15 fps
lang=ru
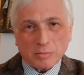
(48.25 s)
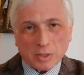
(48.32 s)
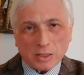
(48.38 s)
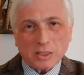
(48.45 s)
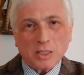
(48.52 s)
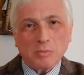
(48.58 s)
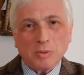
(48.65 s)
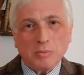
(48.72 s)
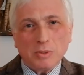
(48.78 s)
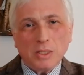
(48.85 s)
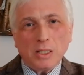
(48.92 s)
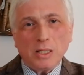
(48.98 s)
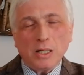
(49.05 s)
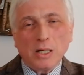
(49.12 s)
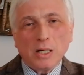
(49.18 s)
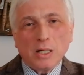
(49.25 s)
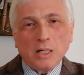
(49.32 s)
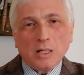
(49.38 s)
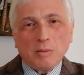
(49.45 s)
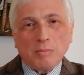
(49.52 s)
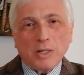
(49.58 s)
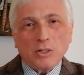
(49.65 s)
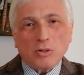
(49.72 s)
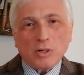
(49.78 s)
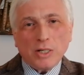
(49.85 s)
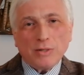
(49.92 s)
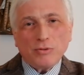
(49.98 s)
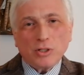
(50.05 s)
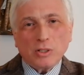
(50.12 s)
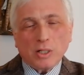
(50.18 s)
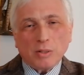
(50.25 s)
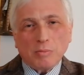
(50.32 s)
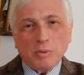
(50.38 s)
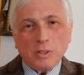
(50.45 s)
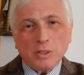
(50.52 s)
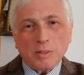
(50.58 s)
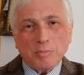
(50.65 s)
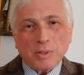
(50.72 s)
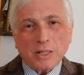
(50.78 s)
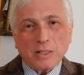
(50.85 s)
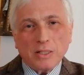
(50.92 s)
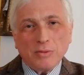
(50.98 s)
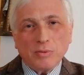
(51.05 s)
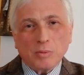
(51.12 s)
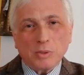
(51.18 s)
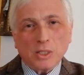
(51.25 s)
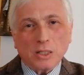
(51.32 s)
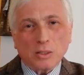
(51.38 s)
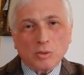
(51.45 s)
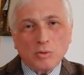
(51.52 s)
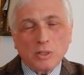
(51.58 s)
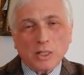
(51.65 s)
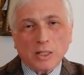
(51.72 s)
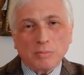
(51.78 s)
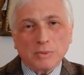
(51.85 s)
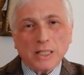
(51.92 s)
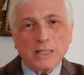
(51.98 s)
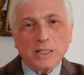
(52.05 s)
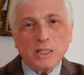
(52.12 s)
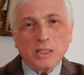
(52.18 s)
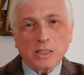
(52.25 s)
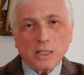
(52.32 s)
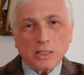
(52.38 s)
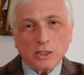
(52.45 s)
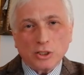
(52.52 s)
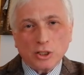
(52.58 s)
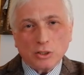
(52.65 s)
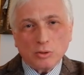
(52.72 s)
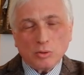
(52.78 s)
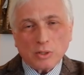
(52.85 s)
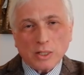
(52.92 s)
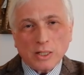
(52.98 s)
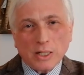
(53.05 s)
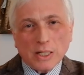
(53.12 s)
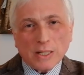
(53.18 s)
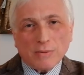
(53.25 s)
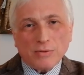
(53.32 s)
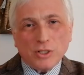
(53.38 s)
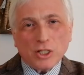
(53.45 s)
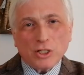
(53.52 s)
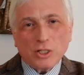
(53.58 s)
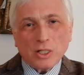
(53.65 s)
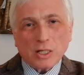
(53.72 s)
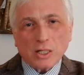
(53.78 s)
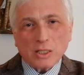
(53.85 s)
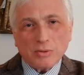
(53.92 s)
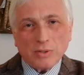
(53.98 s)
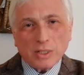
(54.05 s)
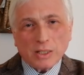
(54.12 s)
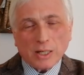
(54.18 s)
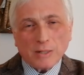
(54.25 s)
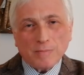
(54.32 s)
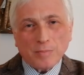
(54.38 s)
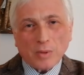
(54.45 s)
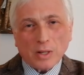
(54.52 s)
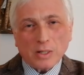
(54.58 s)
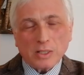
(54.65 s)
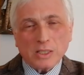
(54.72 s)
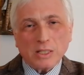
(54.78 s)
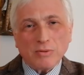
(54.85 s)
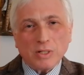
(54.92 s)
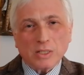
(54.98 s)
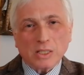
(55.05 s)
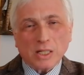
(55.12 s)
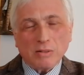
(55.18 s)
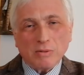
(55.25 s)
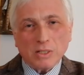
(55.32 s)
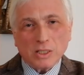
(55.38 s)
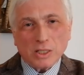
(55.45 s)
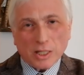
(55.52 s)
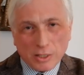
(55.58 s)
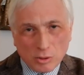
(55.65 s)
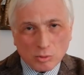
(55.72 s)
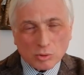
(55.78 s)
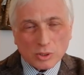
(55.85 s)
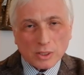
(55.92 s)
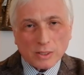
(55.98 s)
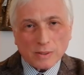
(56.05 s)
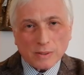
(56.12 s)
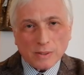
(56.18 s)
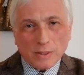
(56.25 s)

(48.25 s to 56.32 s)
На самом деле майор Левченко был оперативным сотрудником токийской резидентуры внешней разведки э, Советского Союза.